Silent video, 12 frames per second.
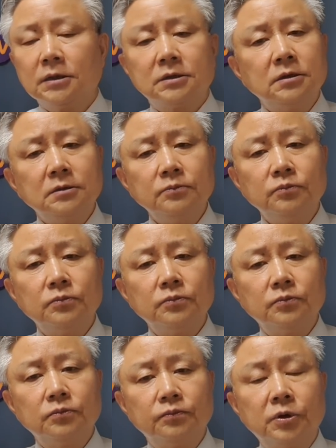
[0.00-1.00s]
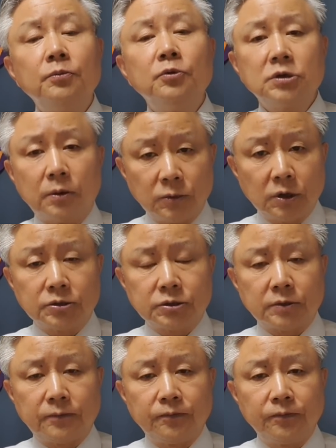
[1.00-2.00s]
그 별 문제 없는
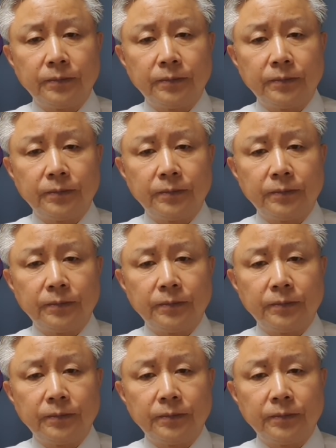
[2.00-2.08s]
것처럼